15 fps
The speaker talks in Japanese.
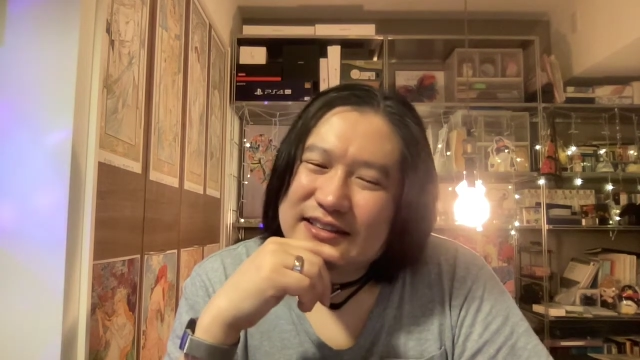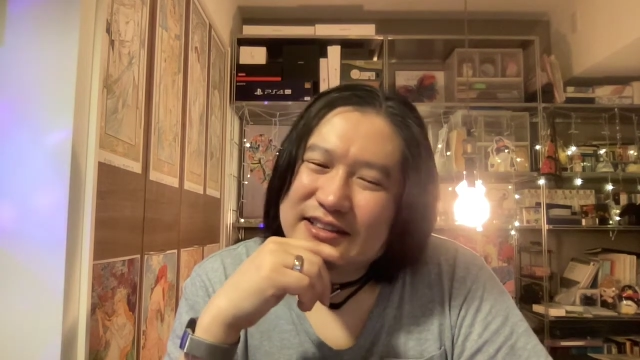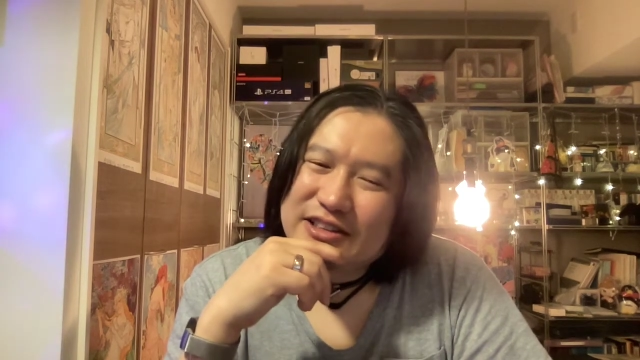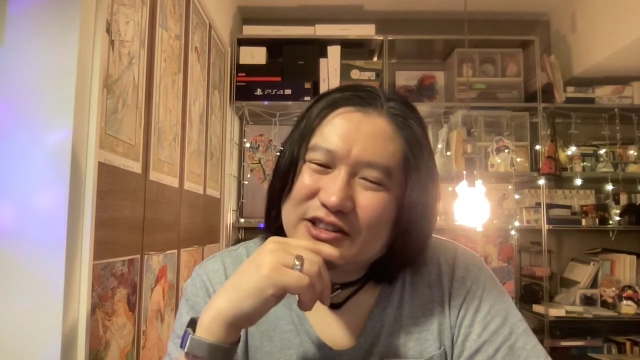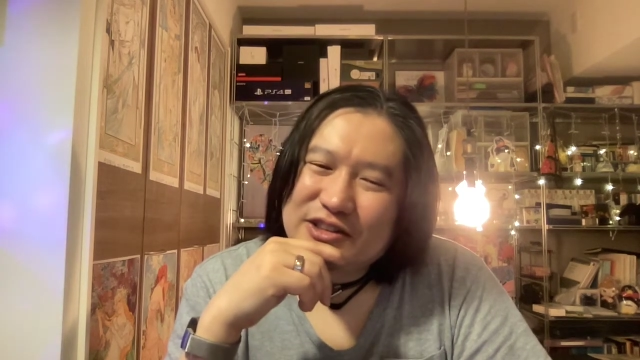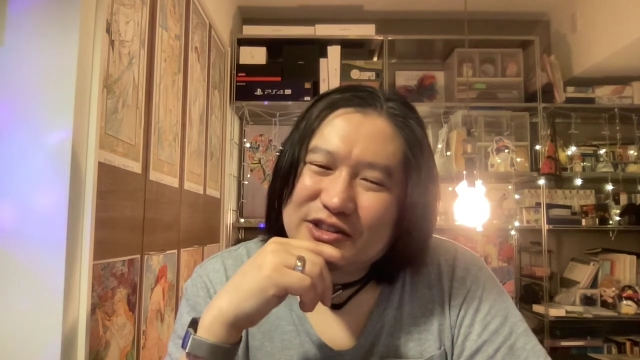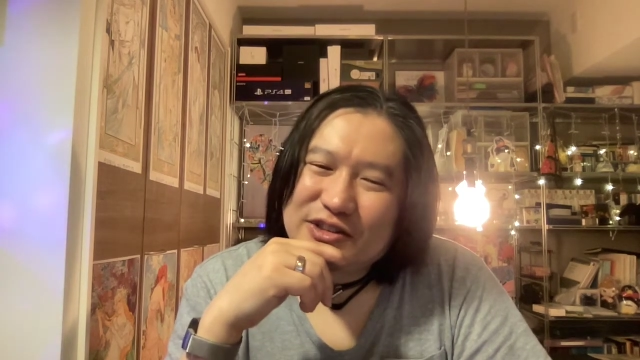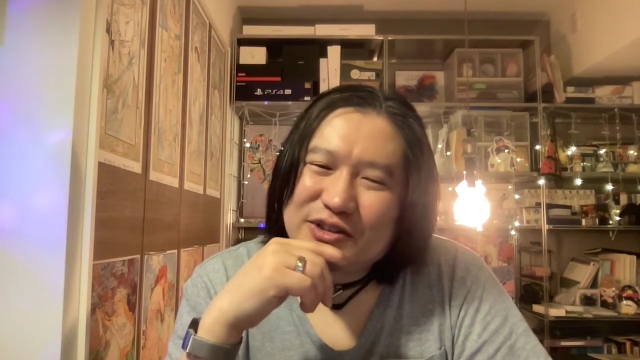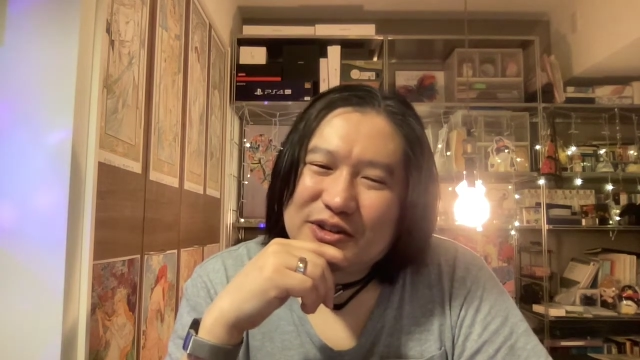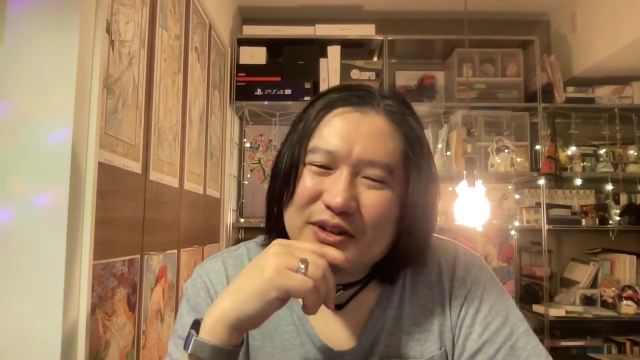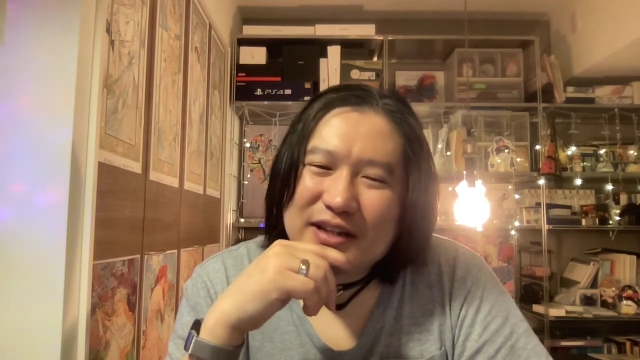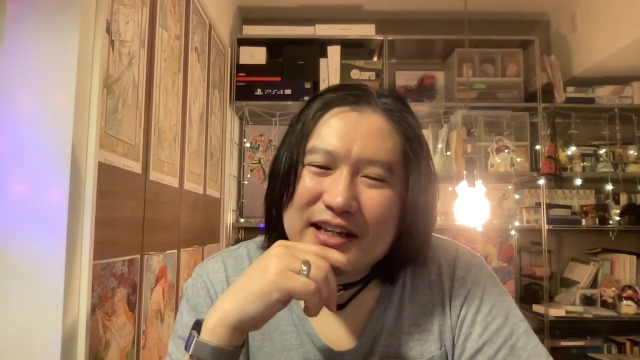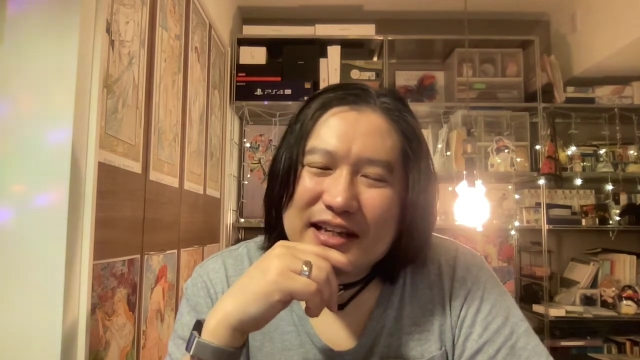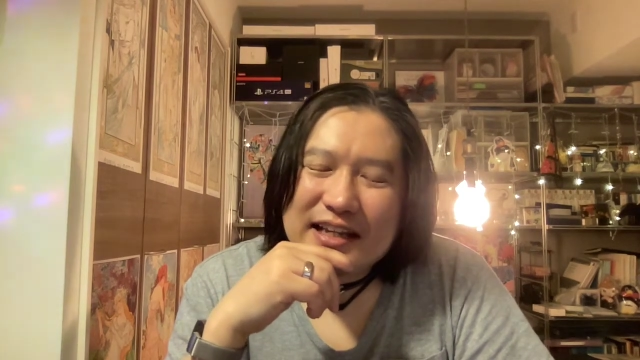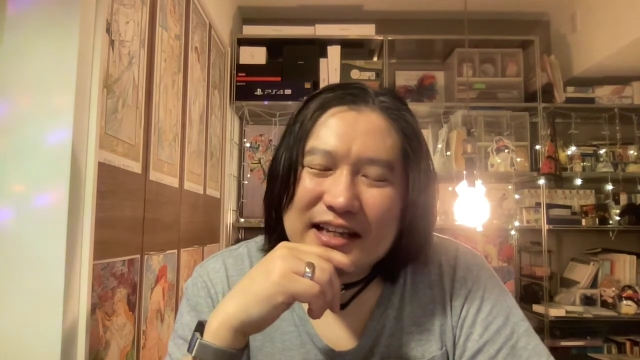ちょっと
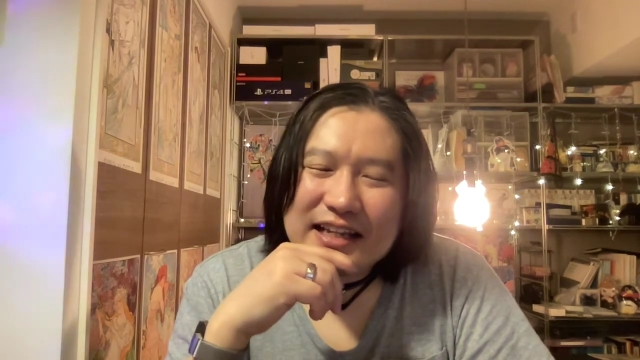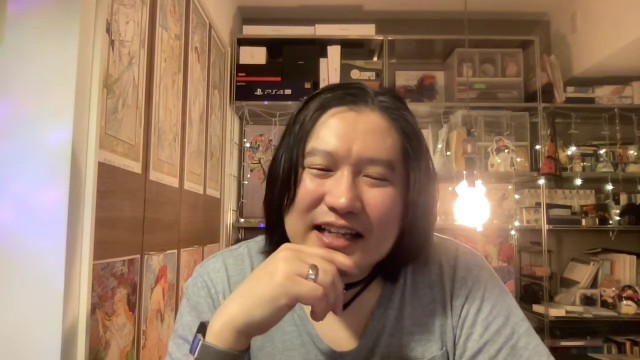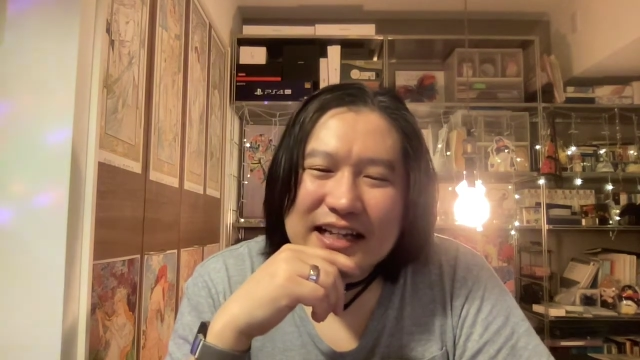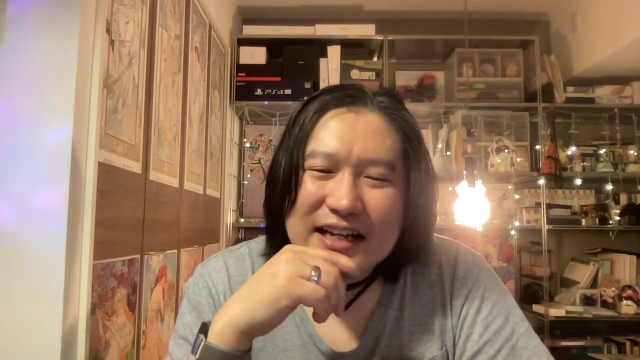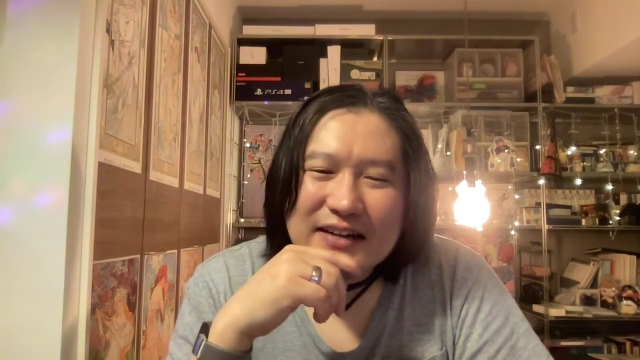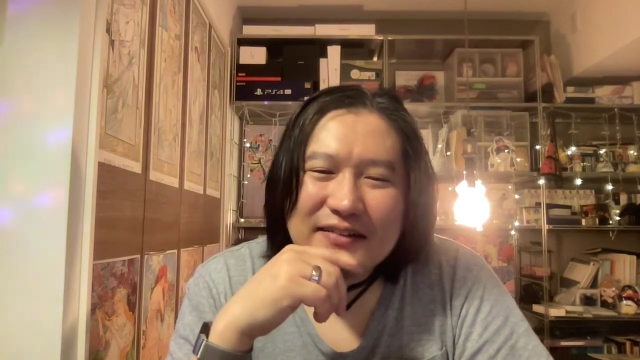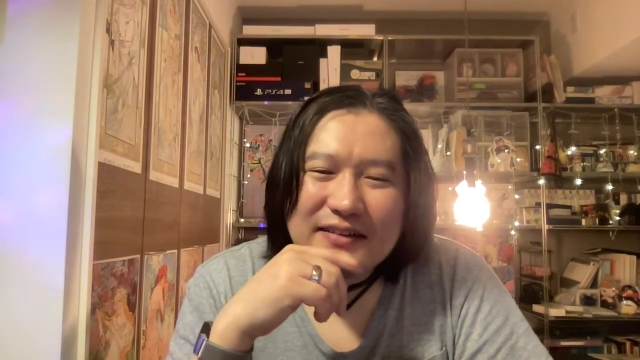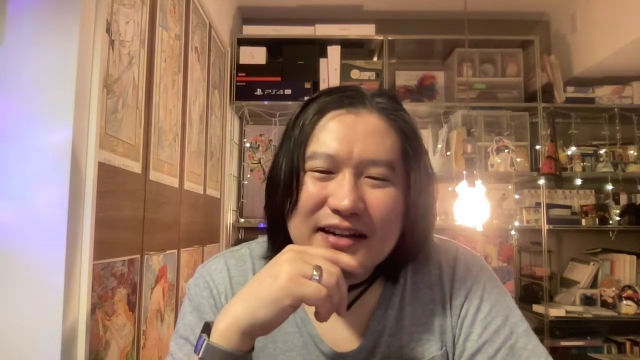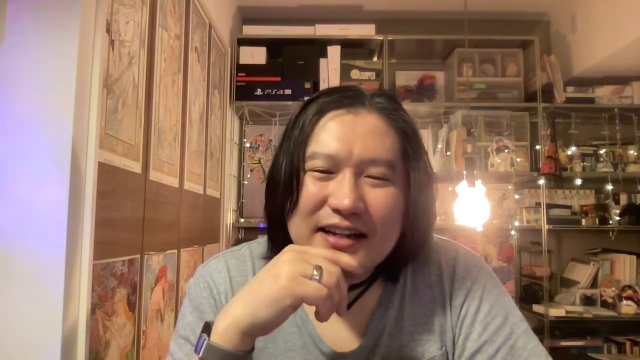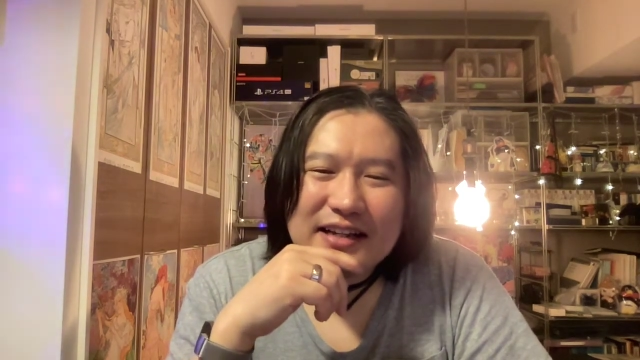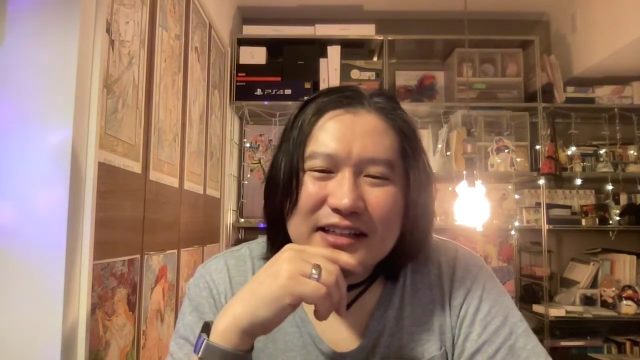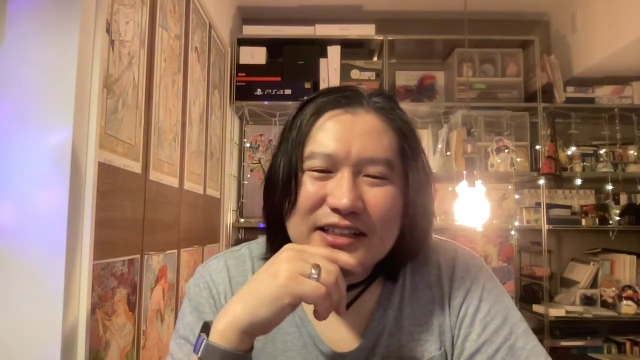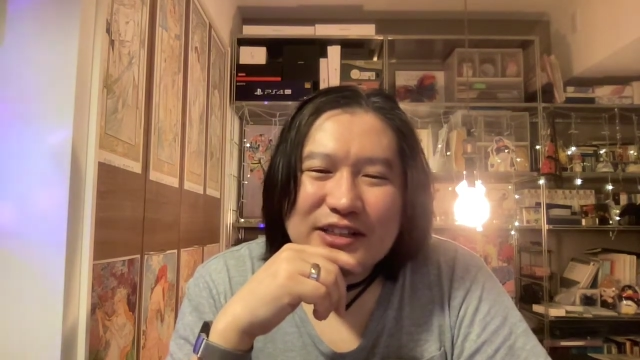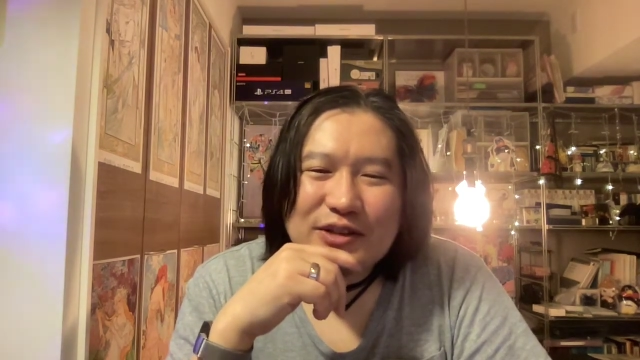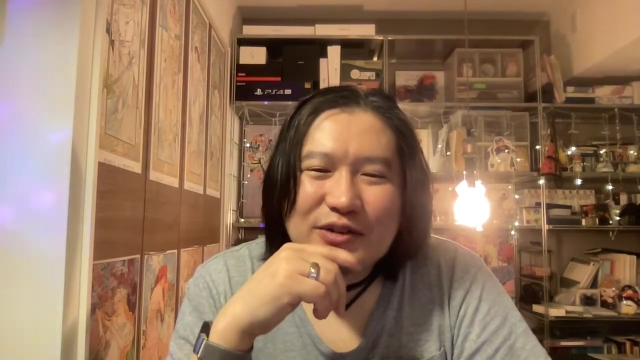映画は
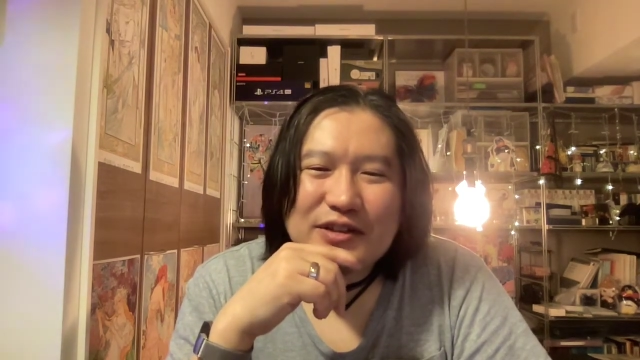一